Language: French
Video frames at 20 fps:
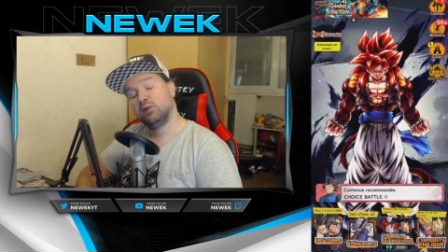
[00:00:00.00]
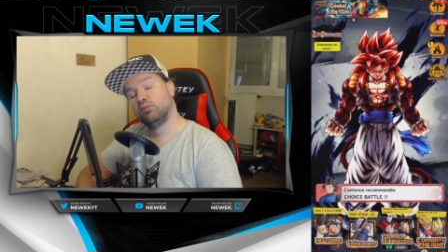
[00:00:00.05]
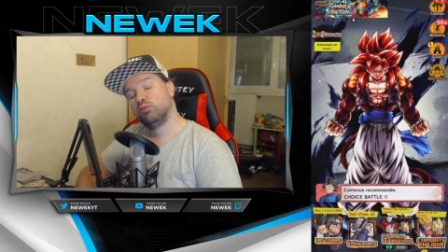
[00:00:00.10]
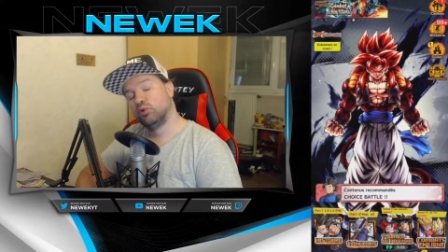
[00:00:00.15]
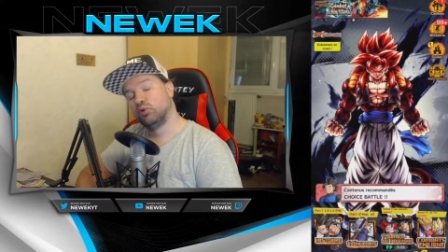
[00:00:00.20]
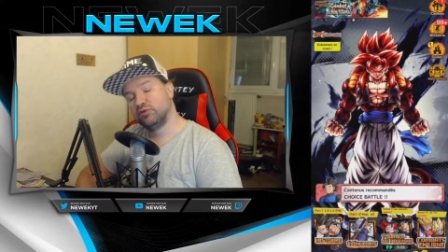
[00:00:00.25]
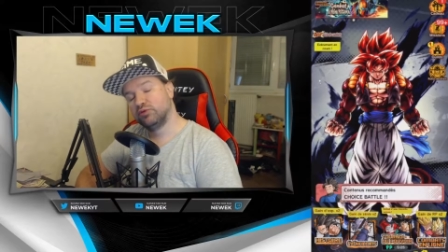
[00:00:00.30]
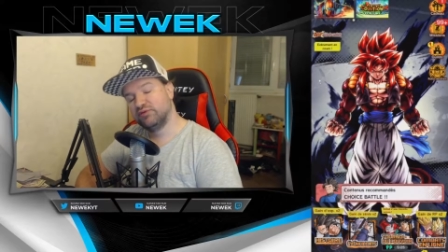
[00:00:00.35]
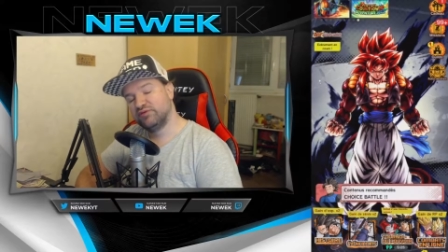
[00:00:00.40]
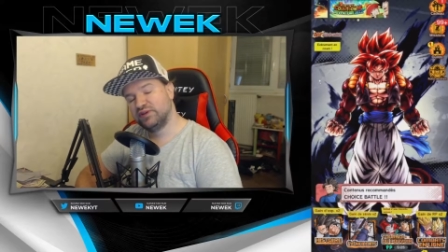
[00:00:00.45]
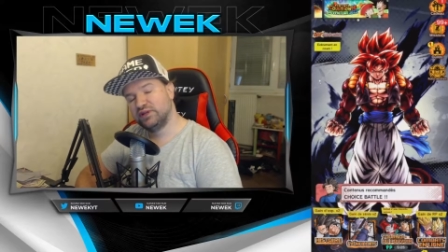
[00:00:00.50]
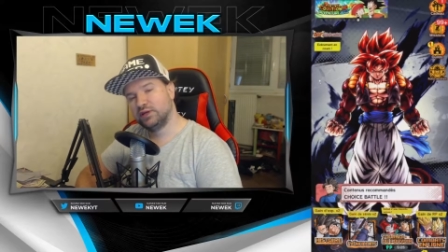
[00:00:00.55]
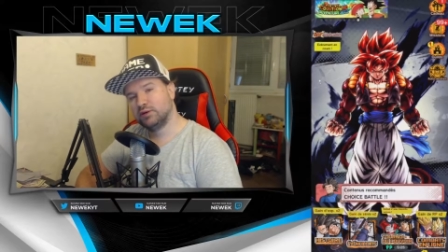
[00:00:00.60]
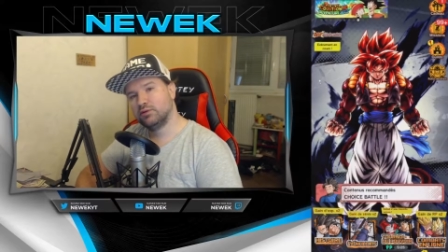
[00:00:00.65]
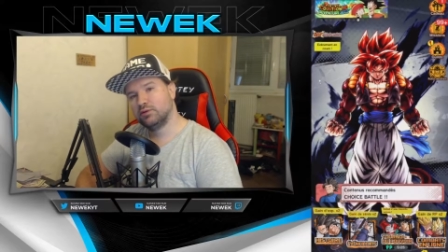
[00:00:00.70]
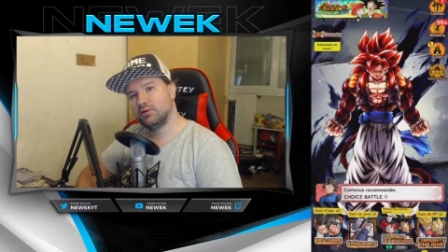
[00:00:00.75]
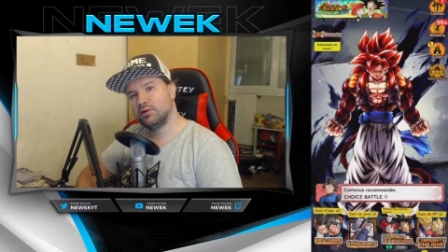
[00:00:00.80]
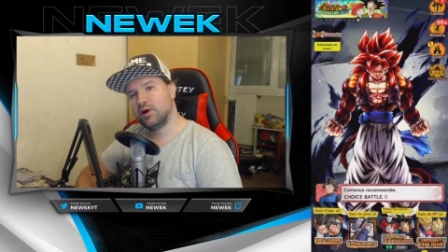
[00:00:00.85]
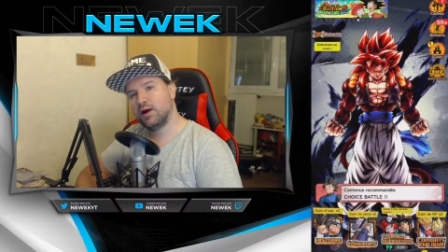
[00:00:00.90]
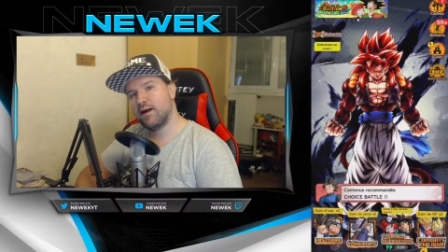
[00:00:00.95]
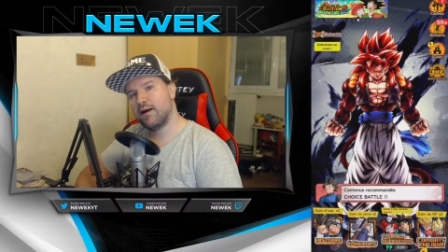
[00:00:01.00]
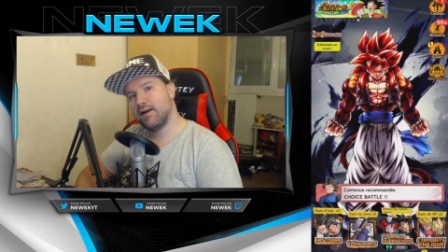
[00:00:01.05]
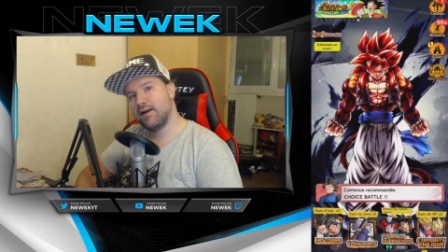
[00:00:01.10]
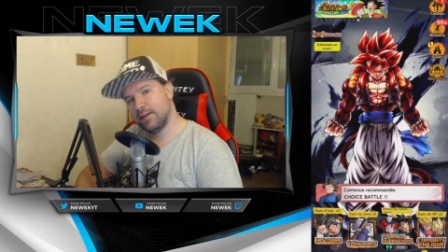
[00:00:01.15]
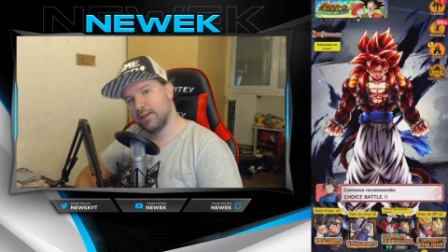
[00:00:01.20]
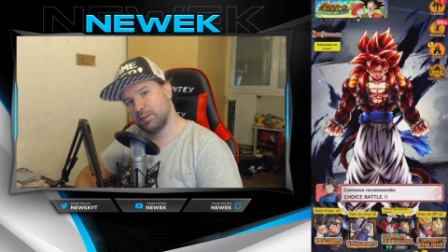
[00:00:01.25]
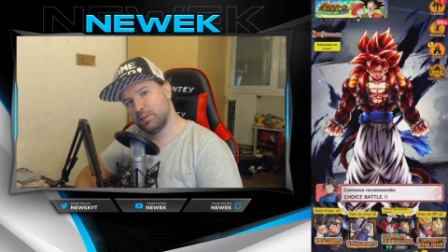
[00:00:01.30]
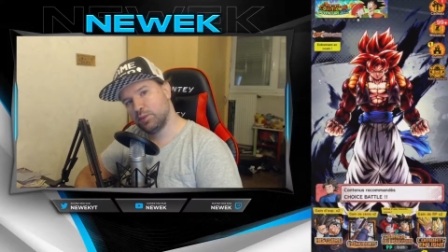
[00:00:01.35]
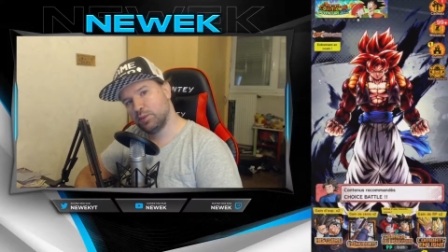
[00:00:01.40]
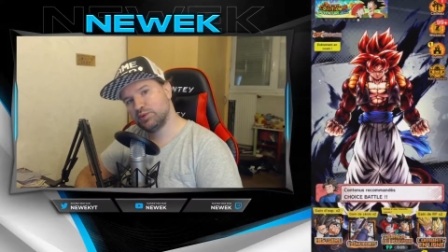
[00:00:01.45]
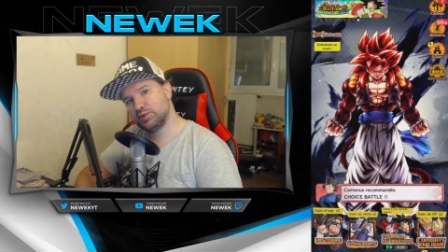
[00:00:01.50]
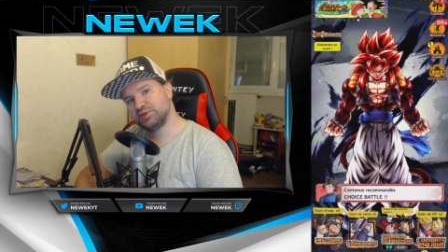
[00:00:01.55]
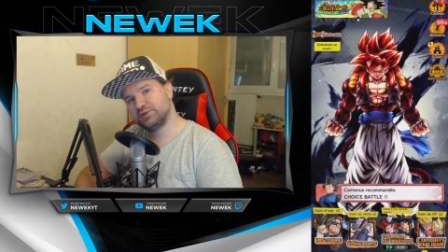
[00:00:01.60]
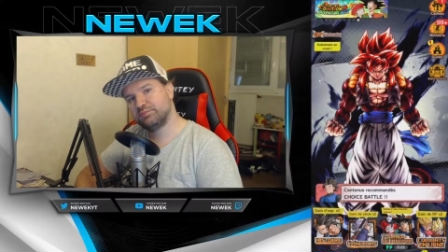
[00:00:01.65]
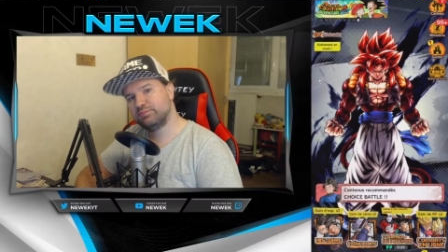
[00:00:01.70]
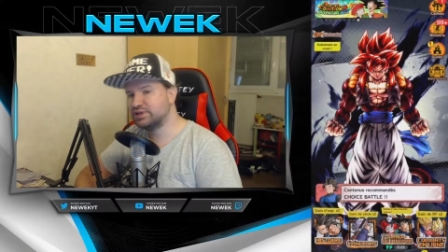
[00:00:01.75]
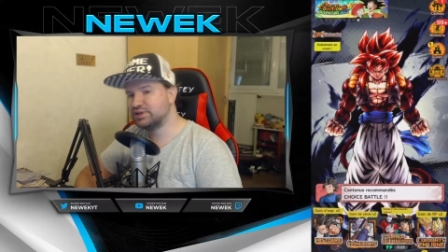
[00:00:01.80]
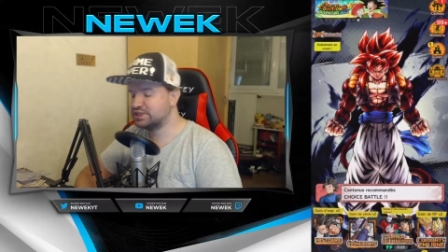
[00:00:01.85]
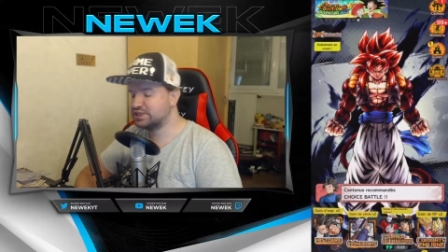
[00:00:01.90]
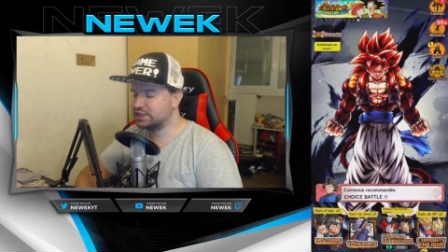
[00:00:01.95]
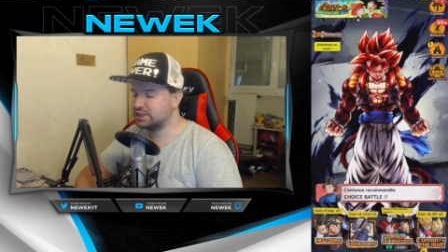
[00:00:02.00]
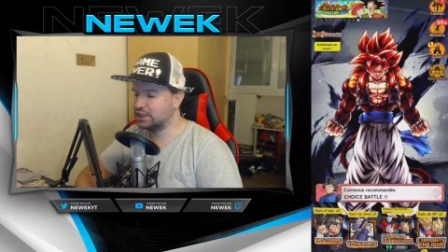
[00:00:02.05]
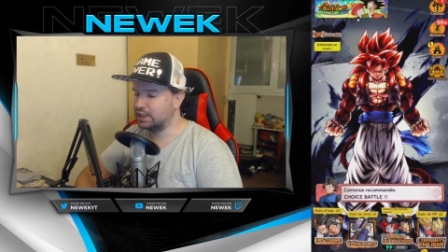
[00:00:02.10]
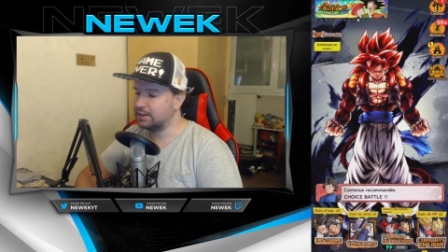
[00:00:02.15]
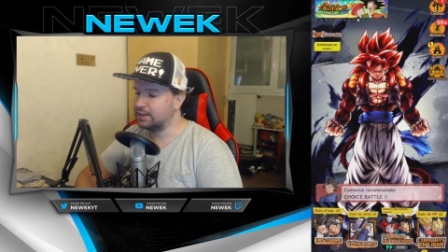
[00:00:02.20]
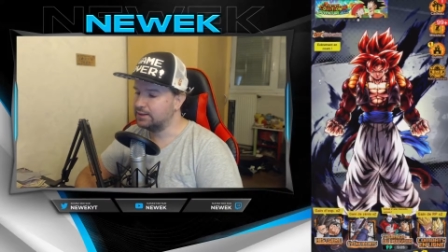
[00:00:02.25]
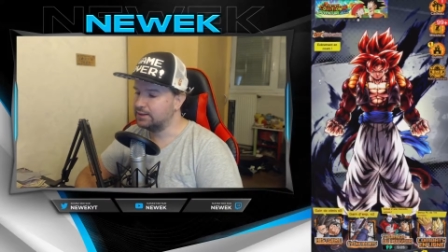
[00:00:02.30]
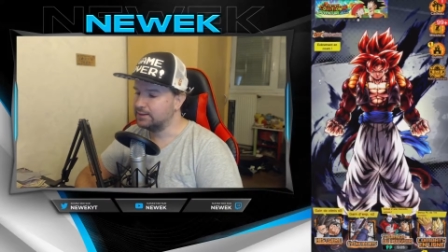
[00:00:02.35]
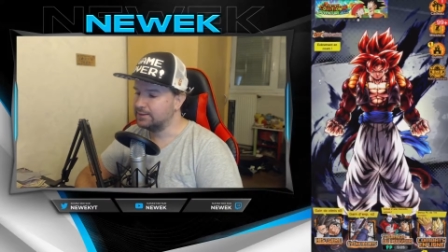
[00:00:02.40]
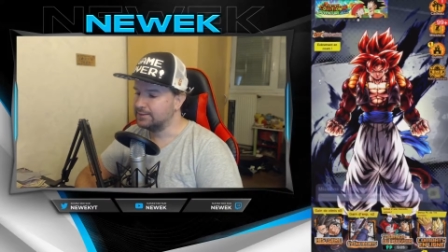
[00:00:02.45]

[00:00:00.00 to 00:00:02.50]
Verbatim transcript: pour une vidéo un peu spéciale